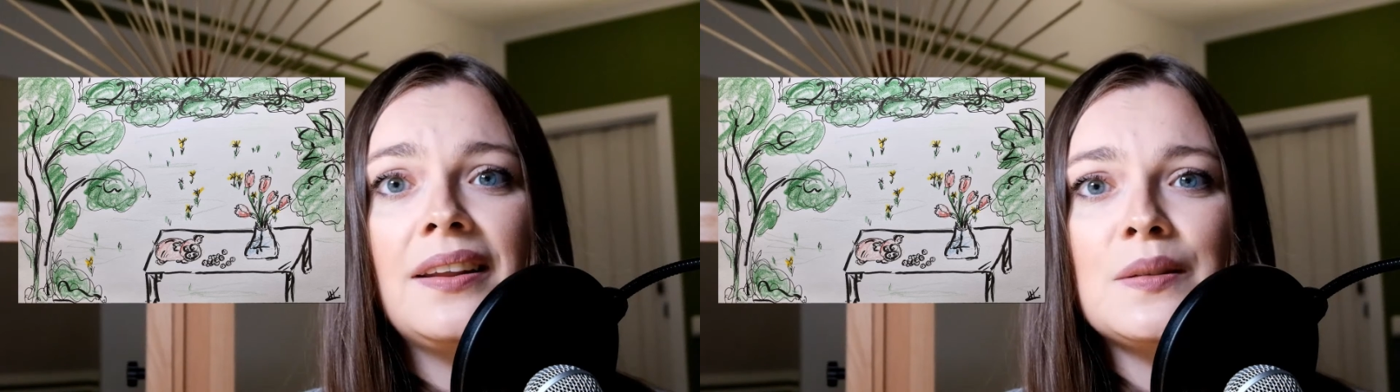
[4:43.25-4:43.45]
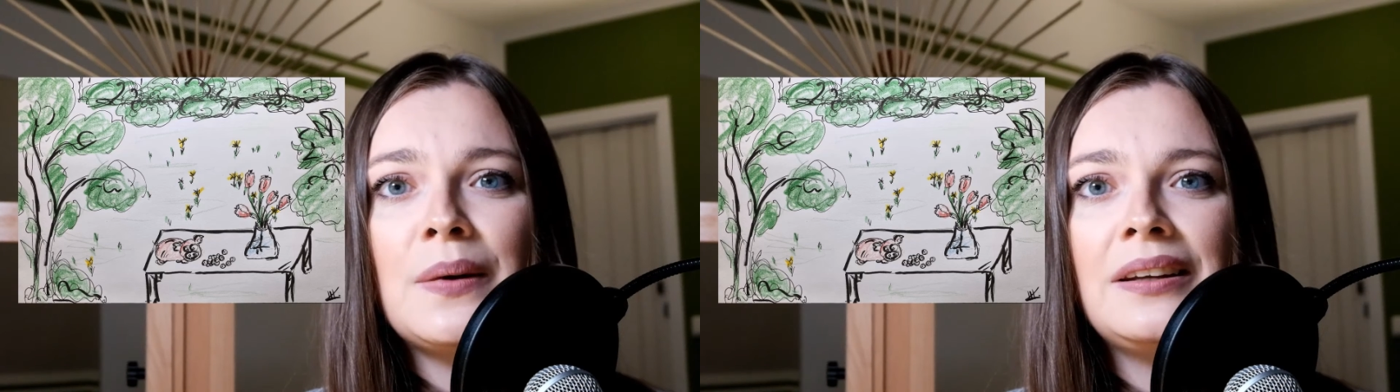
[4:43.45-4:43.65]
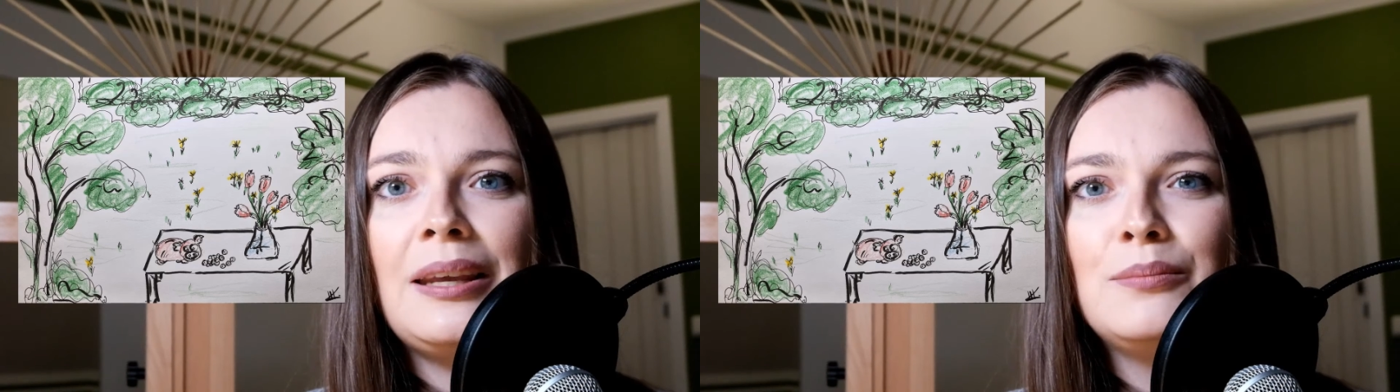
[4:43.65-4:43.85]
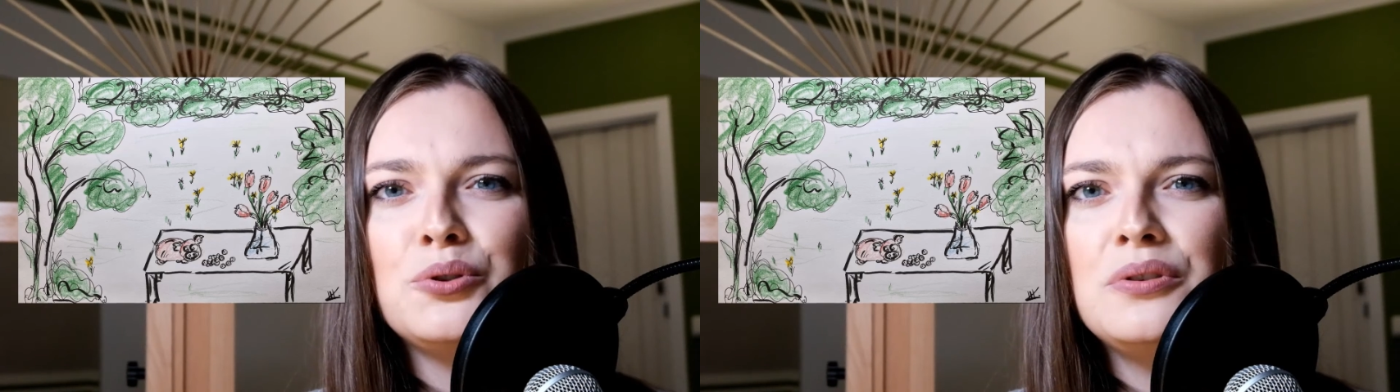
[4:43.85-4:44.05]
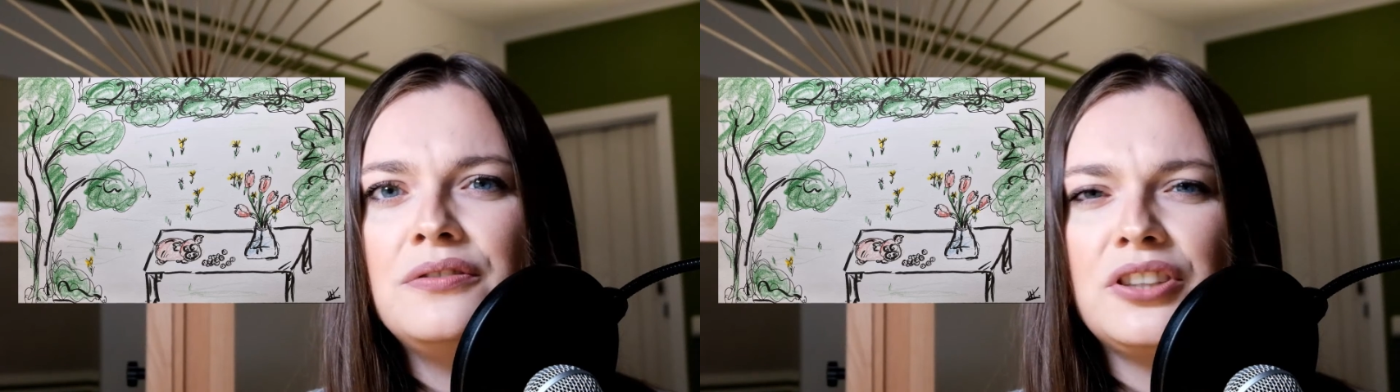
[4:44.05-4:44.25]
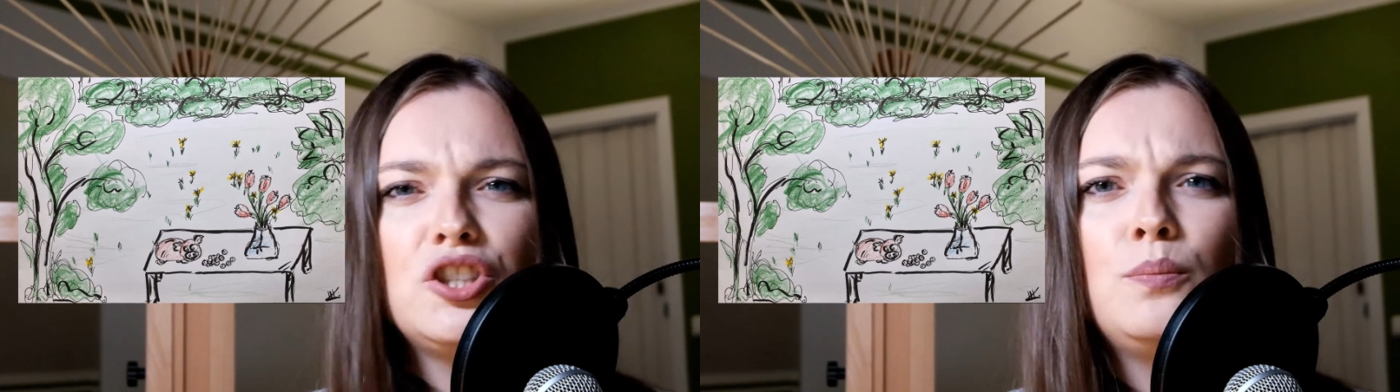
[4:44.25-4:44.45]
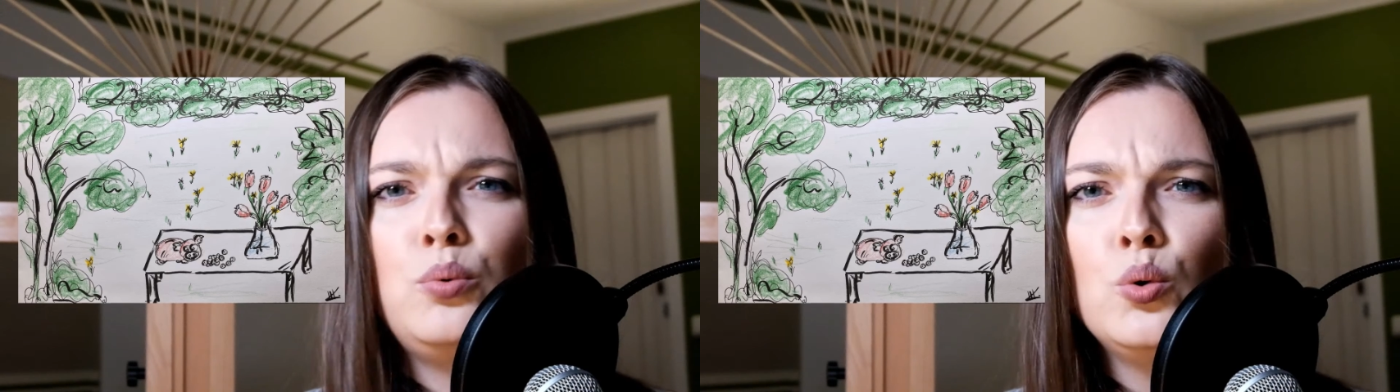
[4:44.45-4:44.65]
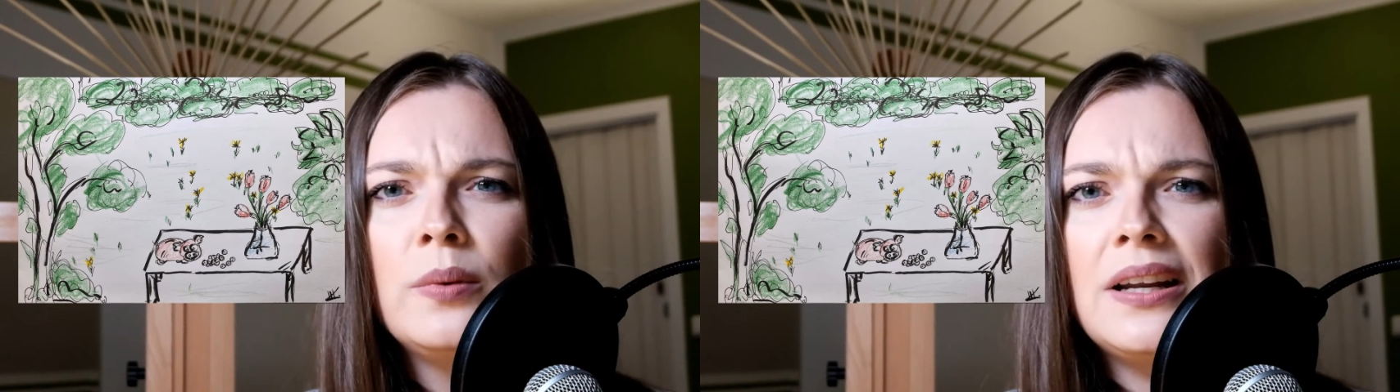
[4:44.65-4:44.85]
dass man da eben schöne frische
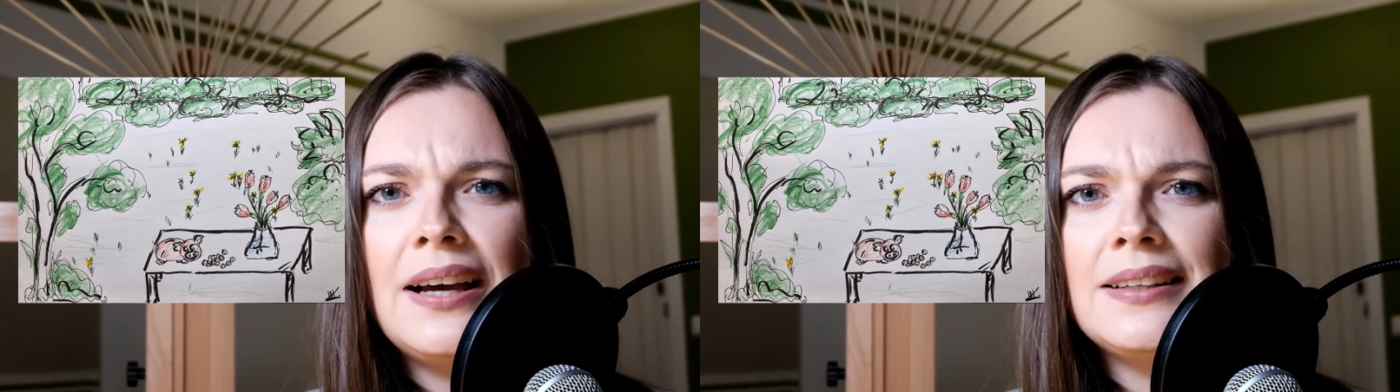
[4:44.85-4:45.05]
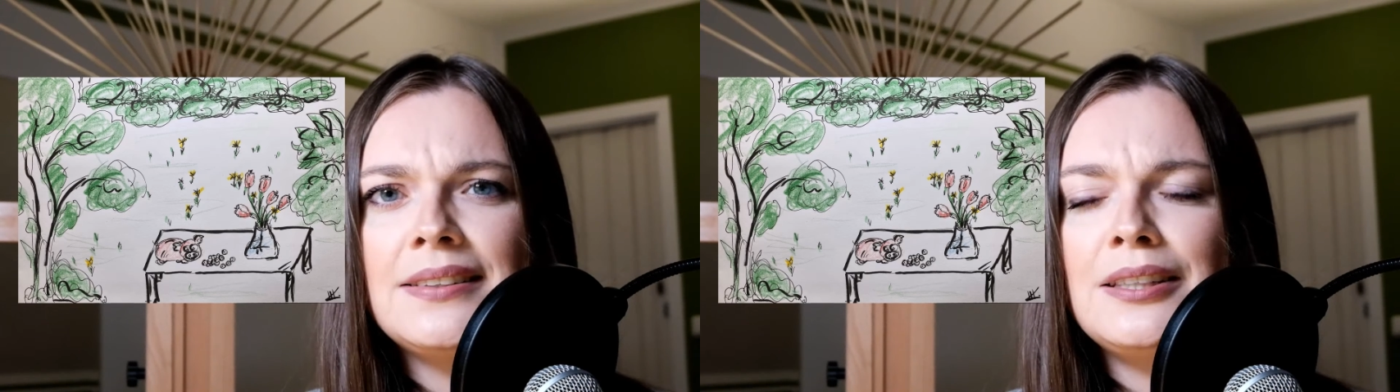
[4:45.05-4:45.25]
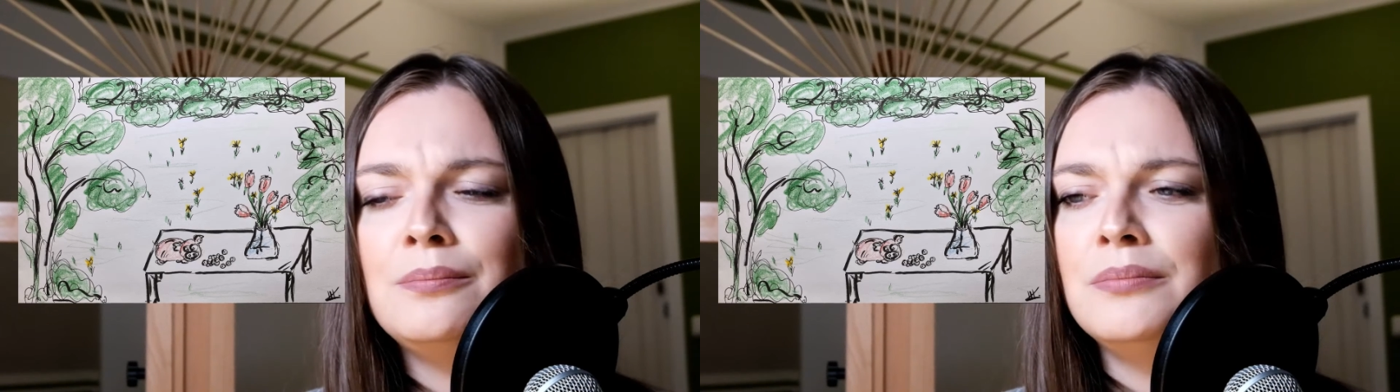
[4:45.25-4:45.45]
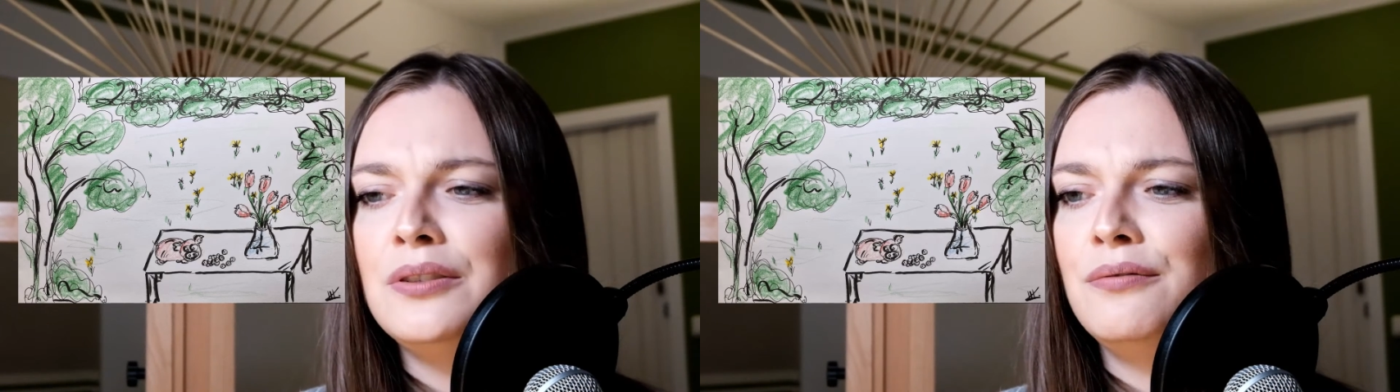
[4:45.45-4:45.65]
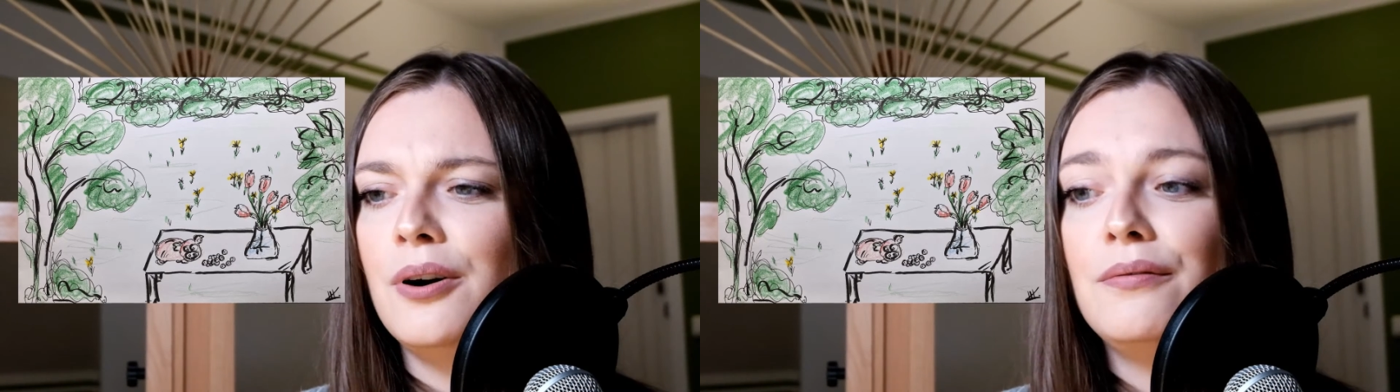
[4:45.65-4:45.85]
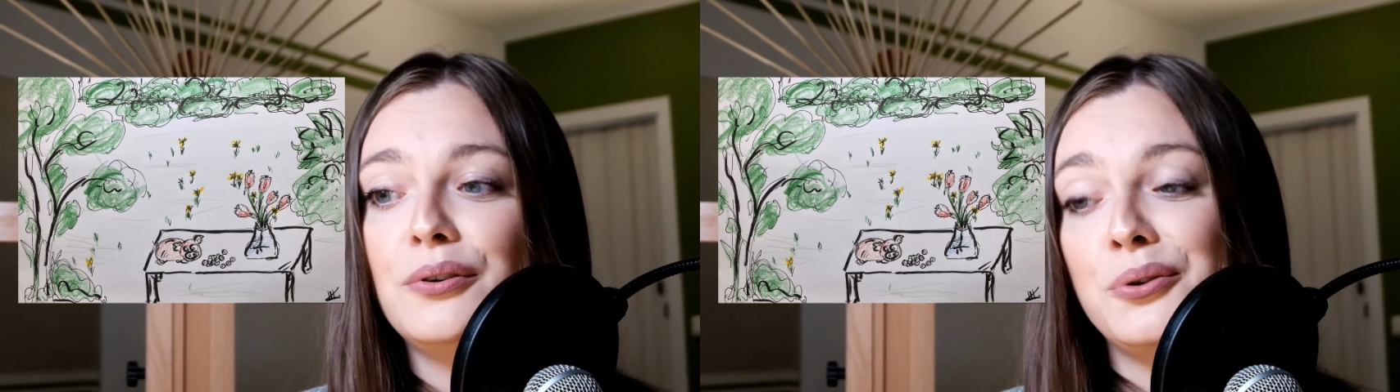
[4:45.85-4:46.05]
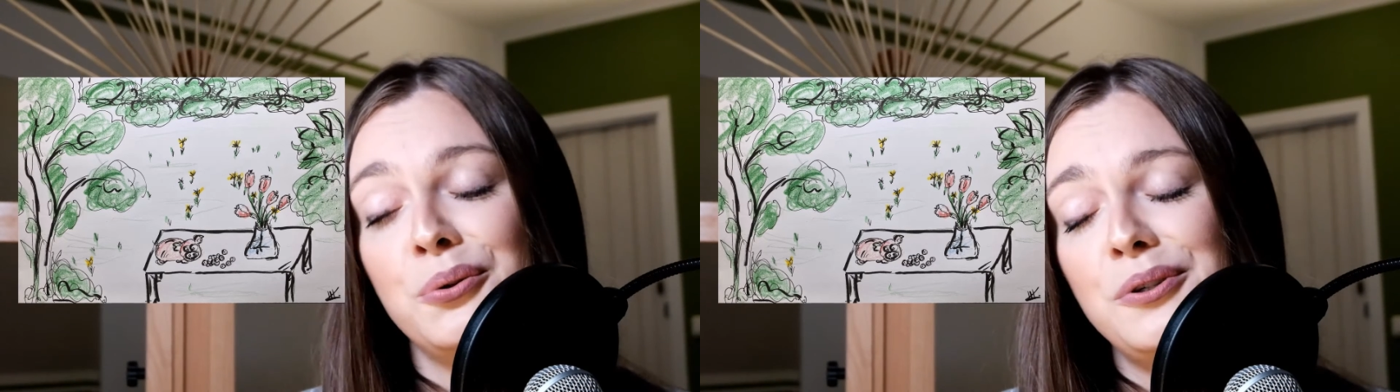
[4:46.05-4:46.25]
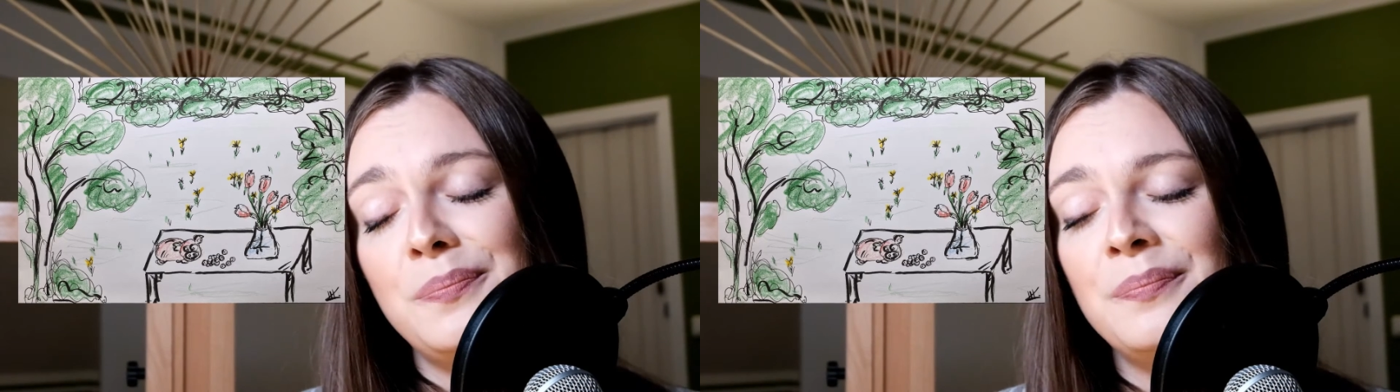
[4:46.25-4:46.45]
Blumen hat, eben in Form von
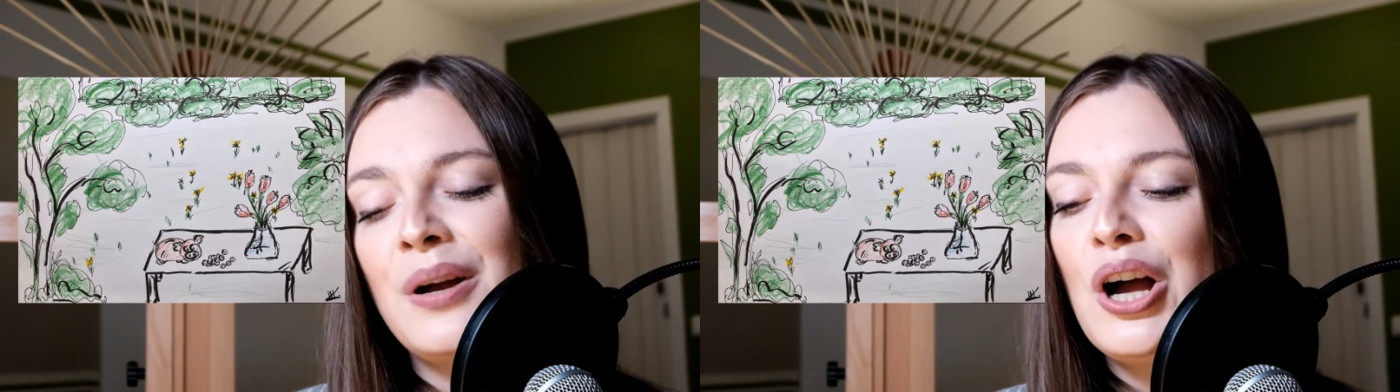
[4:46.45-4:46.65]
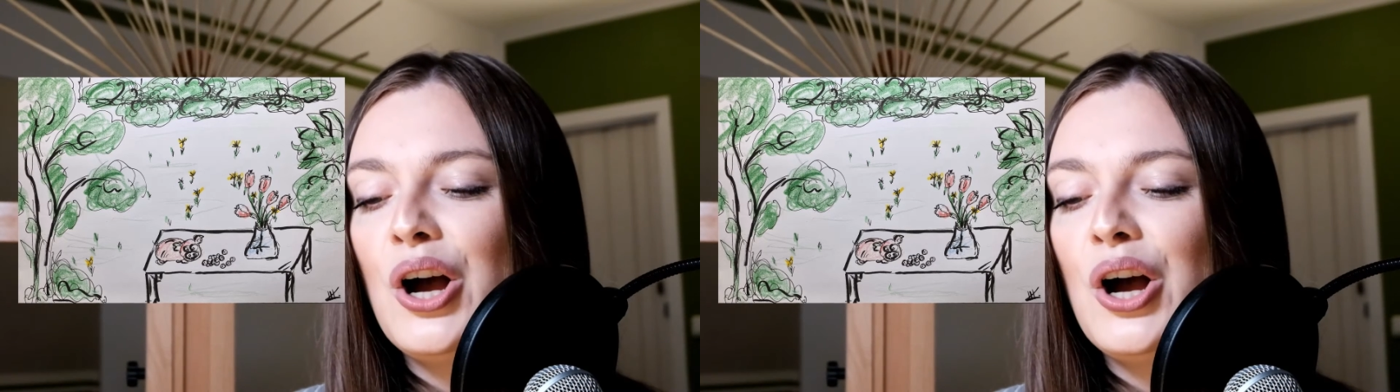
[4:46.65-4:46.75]
Tulpen.